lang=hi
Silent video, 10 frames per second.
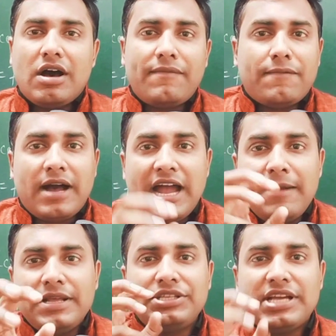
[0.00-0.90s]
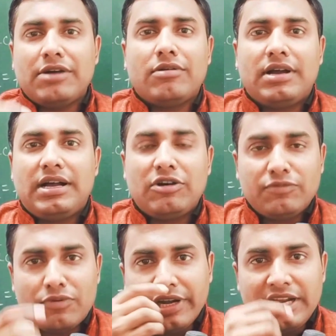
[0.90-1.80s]
अब फाइव डेज क्या होगा और
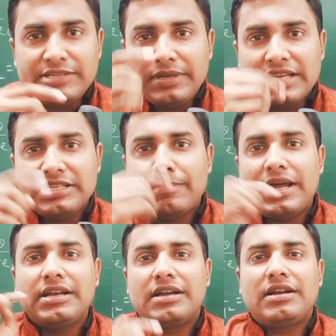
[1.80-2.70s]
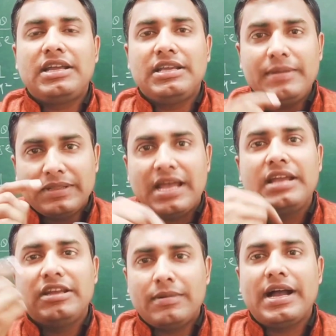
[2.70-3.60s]
उस फोर्टी डेज में कैसे प्लान करना है ये भी
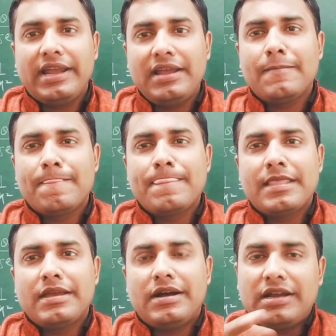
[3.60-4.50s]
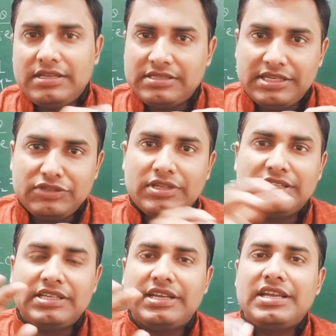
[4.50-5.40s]
बताएंगे हम आगे हर इस सीरीज को
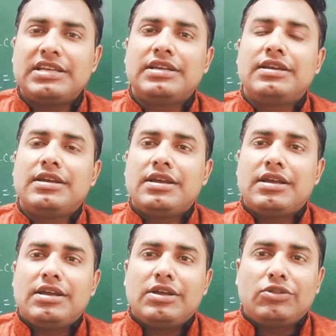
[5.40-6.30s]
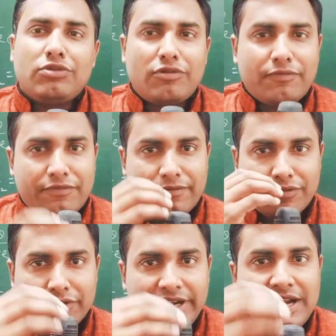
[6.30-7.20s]
देखते रहिए तो
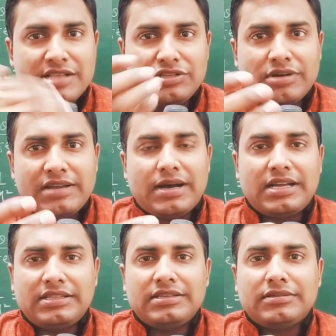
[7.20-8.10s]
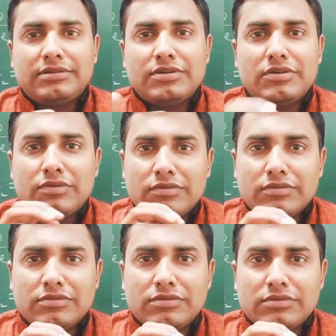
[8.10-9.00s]
फोर्टी डेज जो है बात
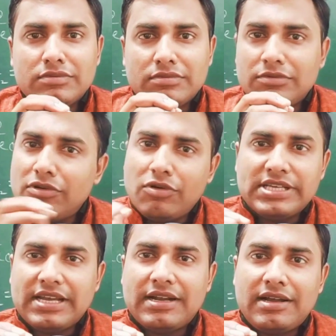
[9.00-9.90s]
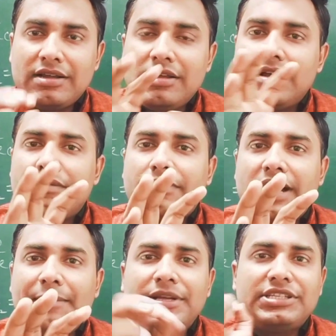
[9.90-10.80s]
वो हो जाएगा
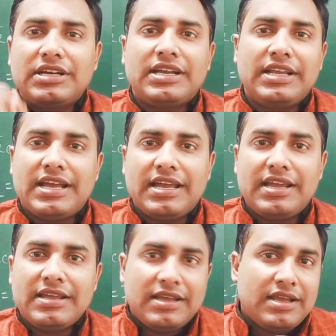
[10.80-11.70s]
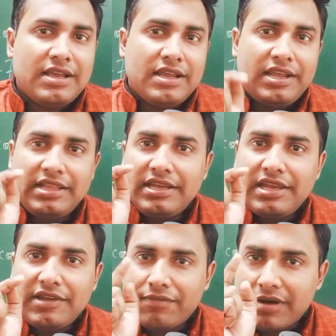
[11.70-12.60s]
फाइव डेज करना क्या है कि
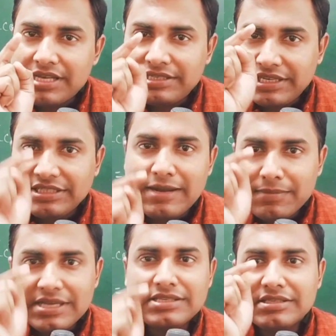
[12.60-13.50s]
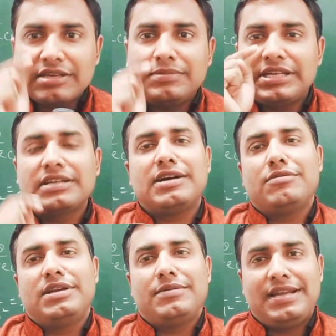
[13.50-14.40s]
देखिए कि फर्स्ट एग्जाम किस सब्जेक्ट का
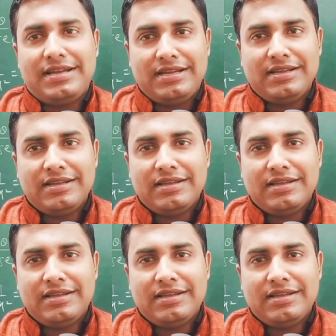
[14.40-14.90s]
होने वाला है